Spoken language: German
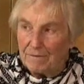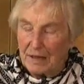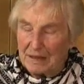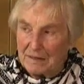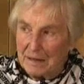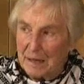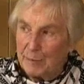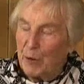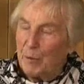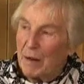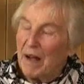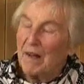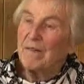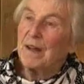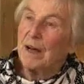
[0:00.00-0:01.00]
Was kann man
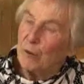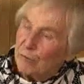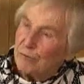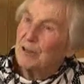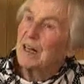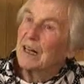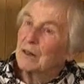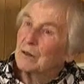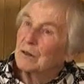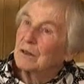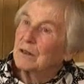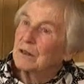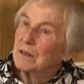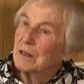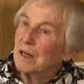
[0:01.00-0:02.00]
machen? Aufklärung
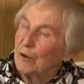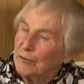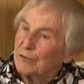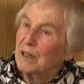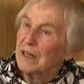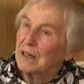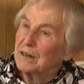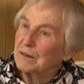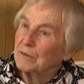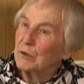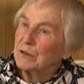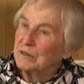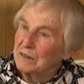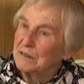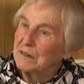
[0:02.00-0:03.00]
aufklären
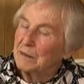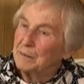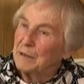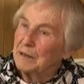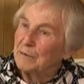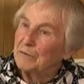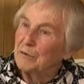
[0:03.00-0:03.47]
wollten sie mit den